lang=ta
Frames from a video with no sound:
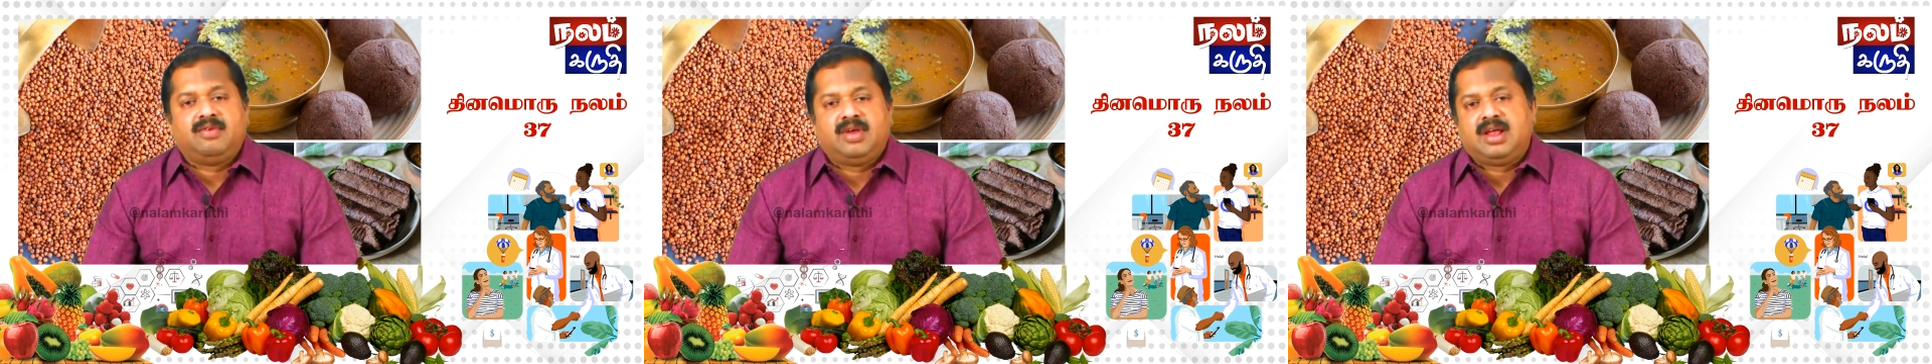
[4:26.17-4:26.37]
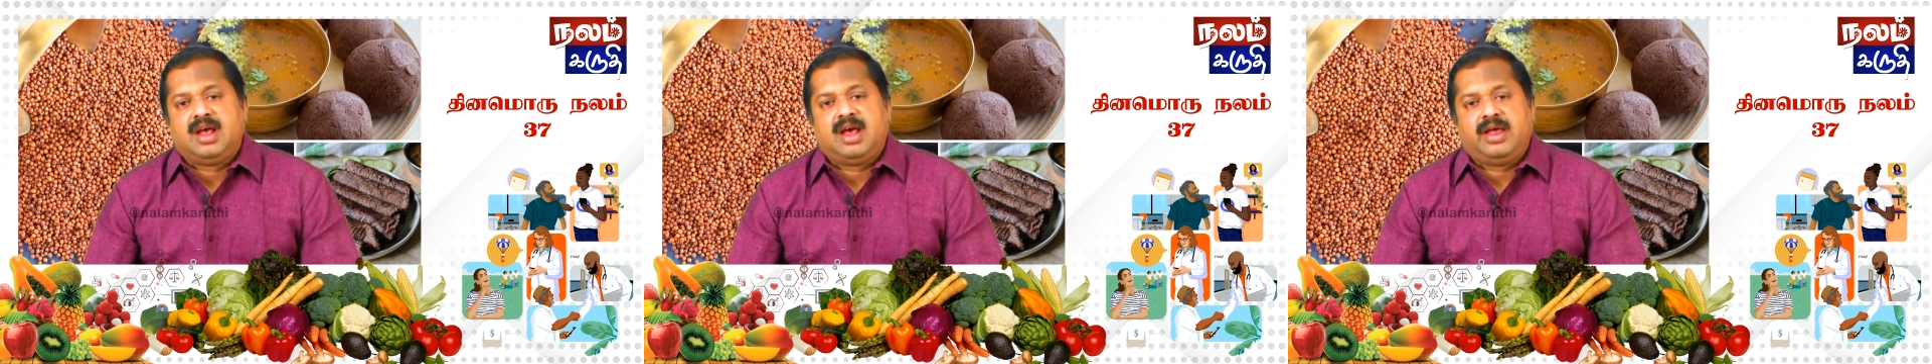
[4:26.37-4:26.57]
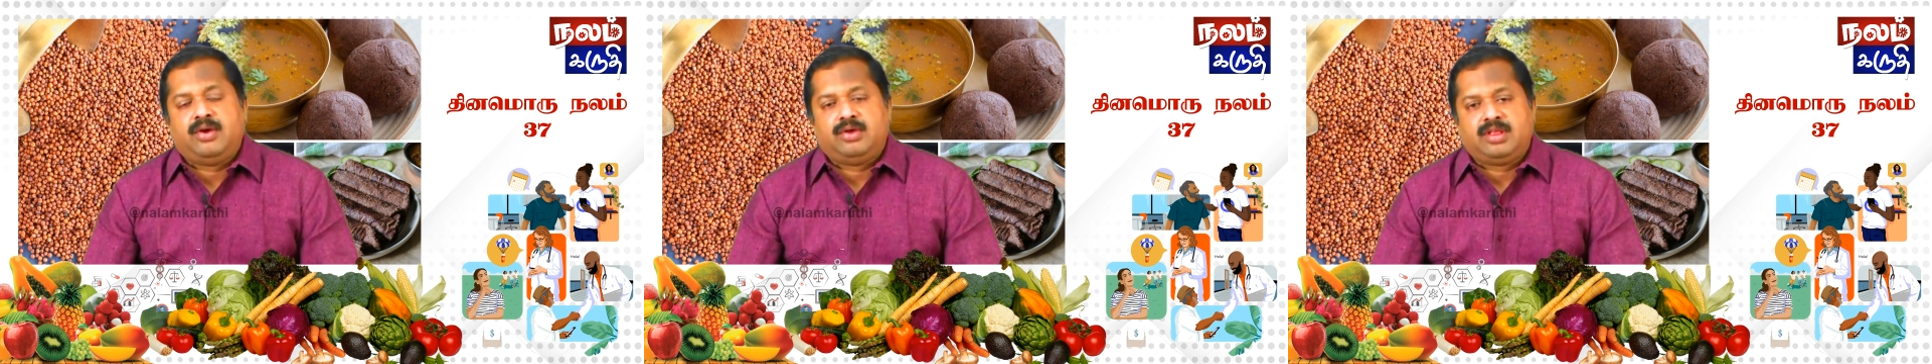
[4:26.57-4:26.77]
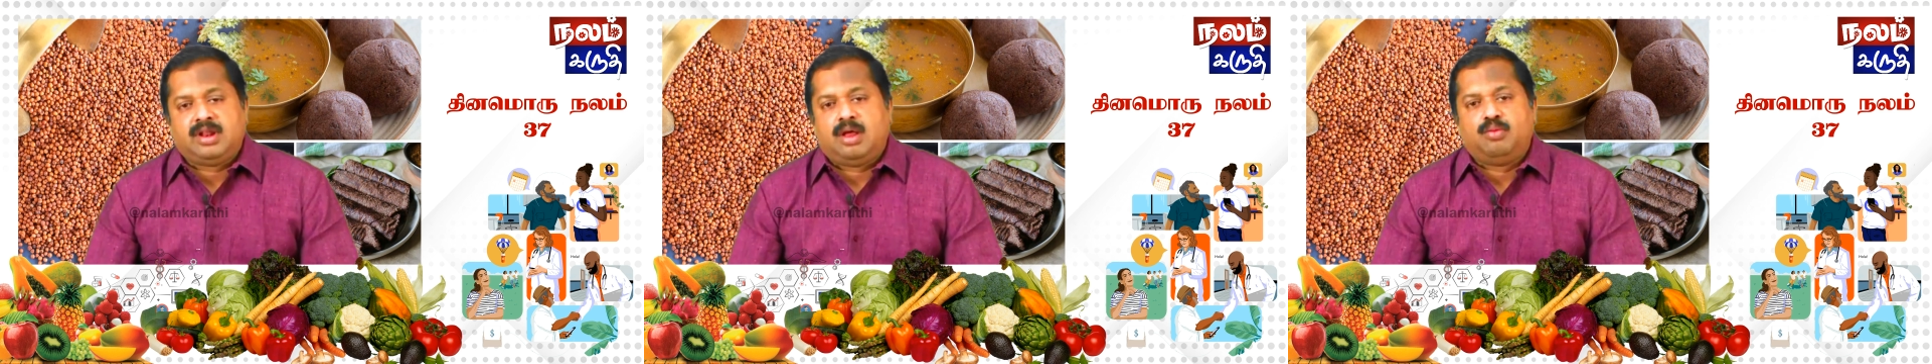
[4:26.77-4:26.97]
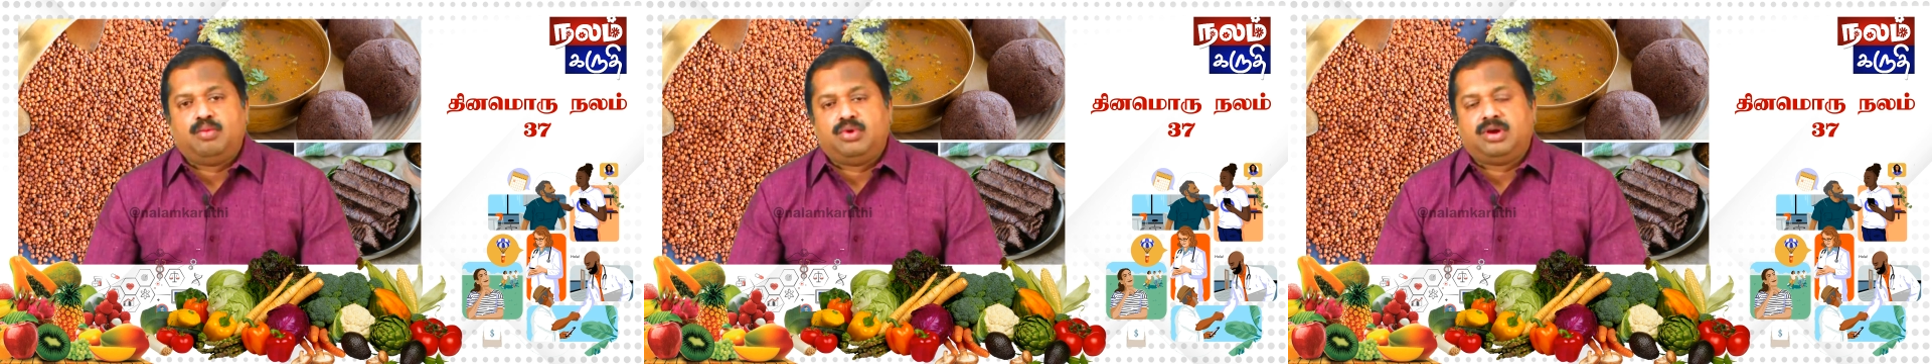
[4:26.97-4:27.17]
வெங்காயம்
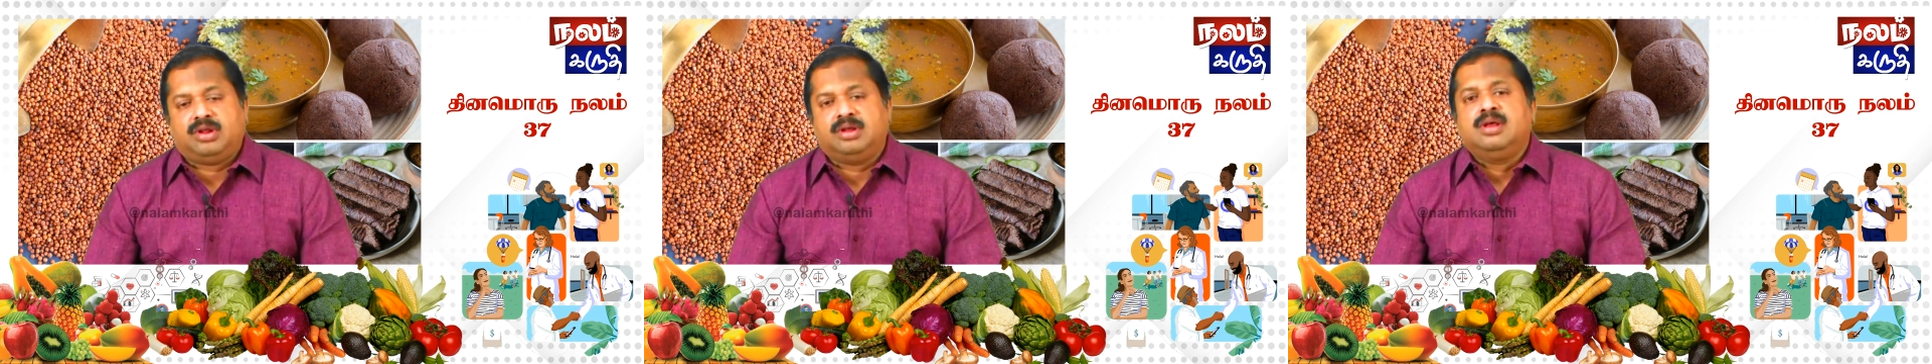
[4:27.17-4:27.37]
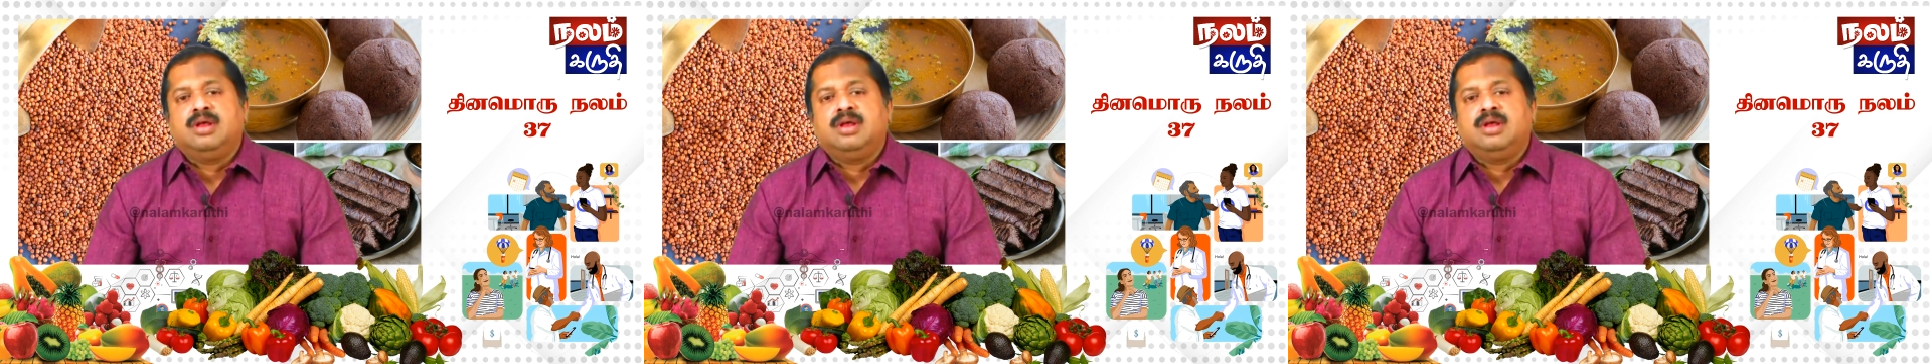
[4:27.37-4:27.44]
அதெல்லாம் போட்டு